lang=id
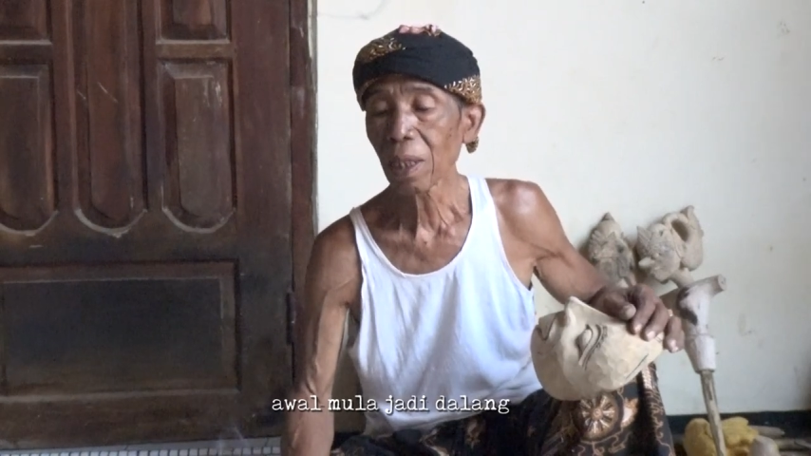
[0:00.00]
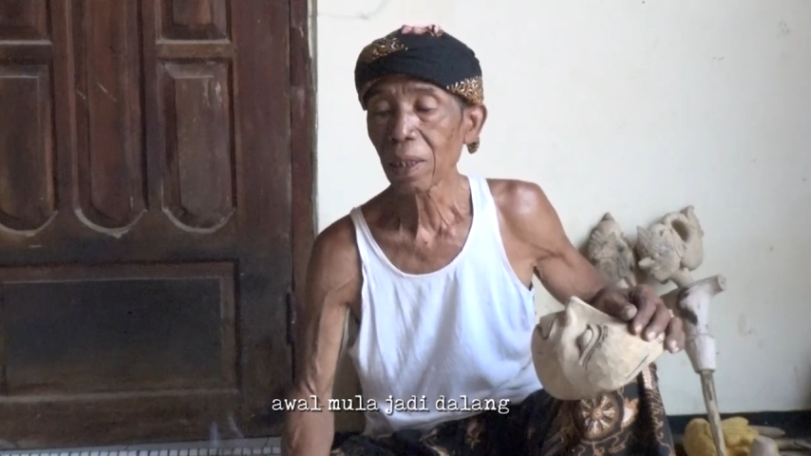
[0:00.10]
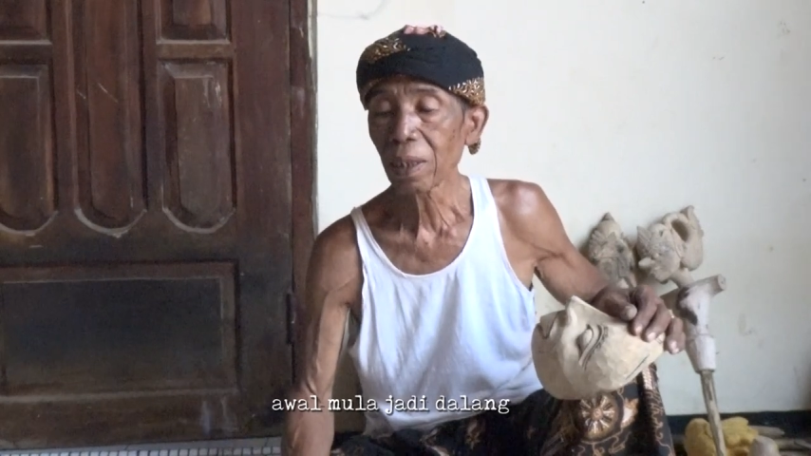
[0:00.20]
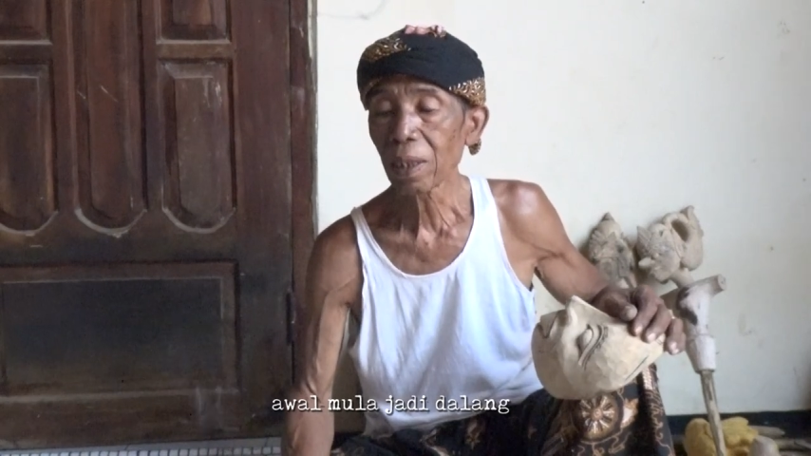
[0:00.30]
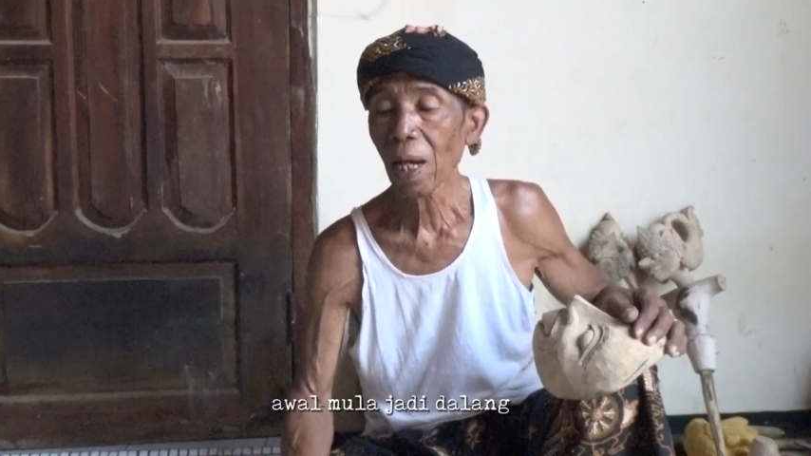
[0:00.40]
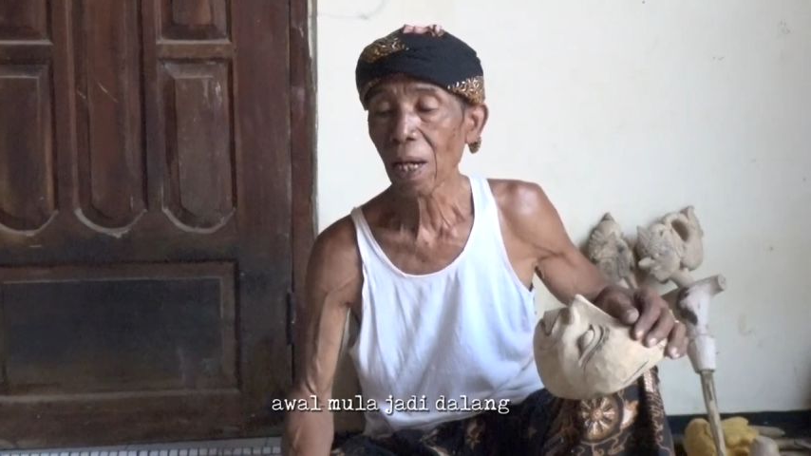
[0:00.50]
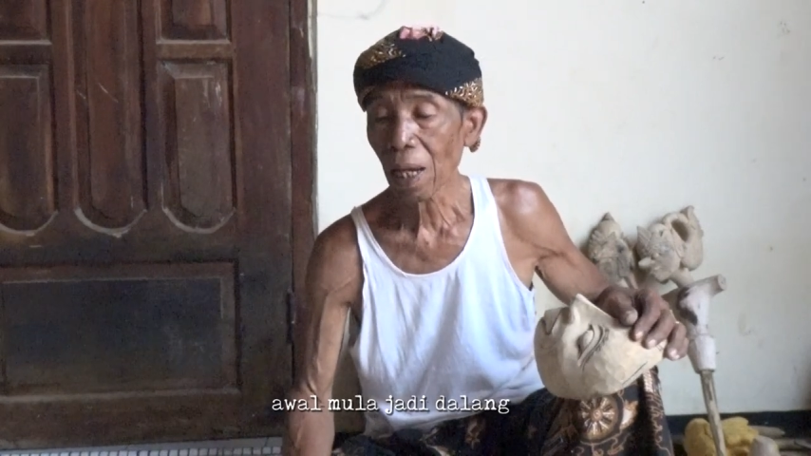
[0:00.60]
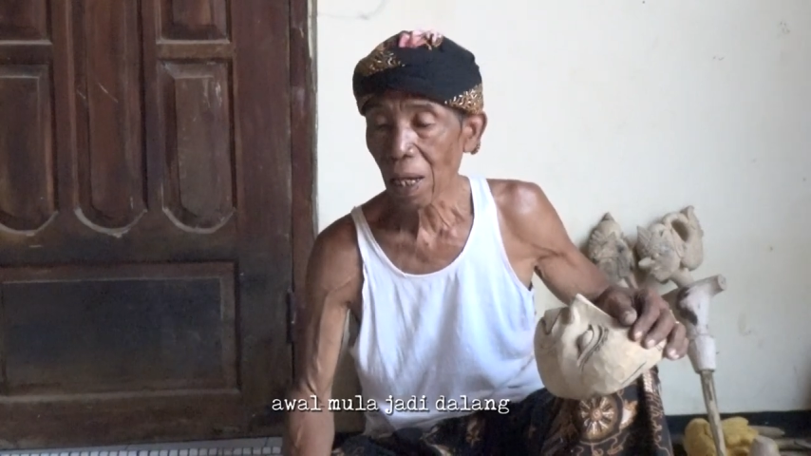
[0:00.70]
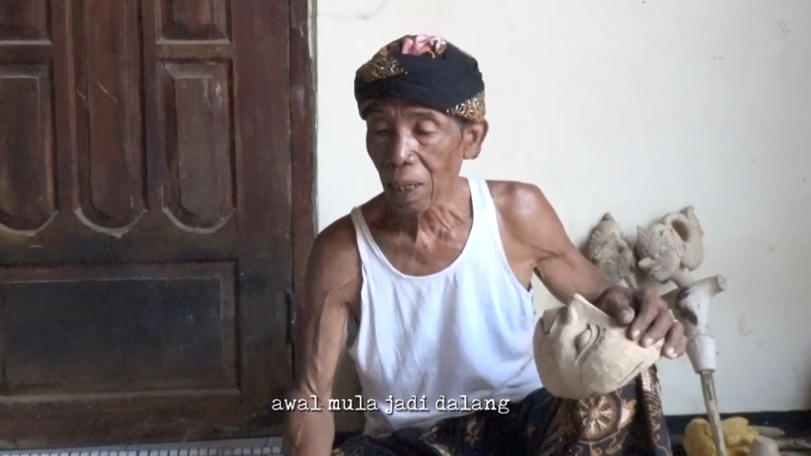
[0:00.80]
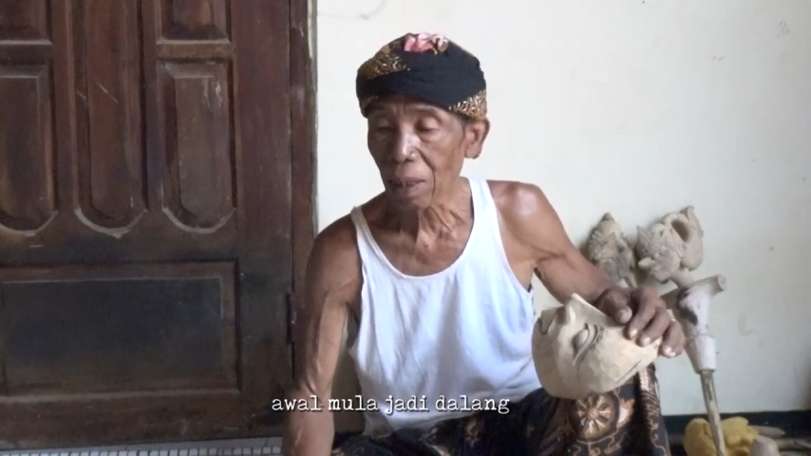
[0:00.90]
jadi
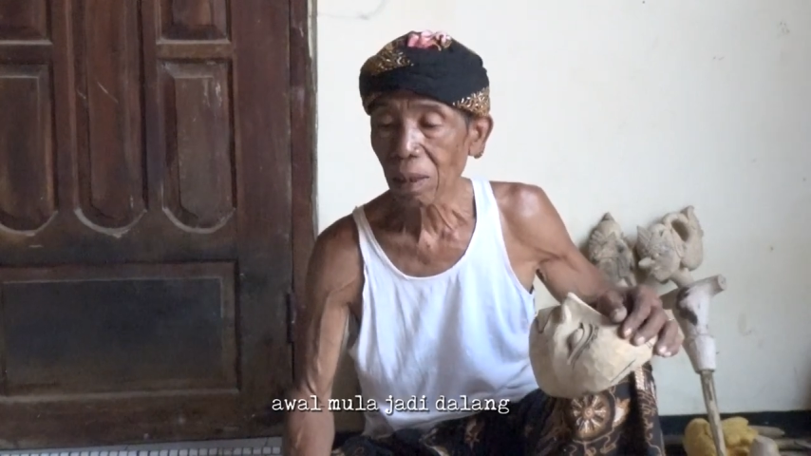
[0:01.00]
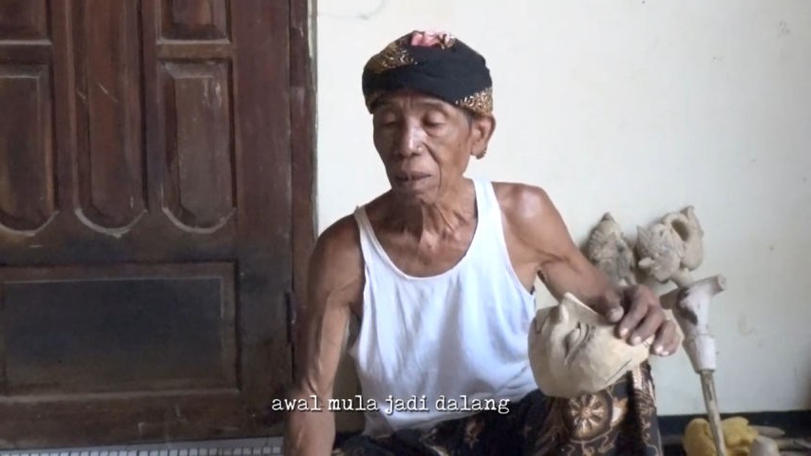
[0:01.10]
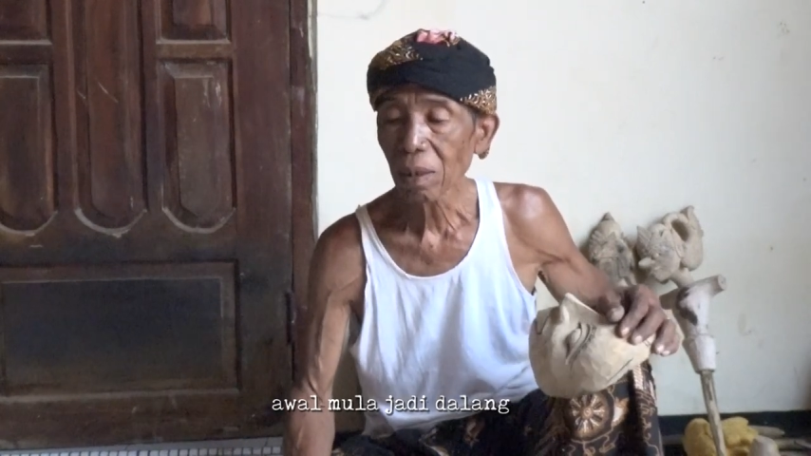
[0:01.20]
dalang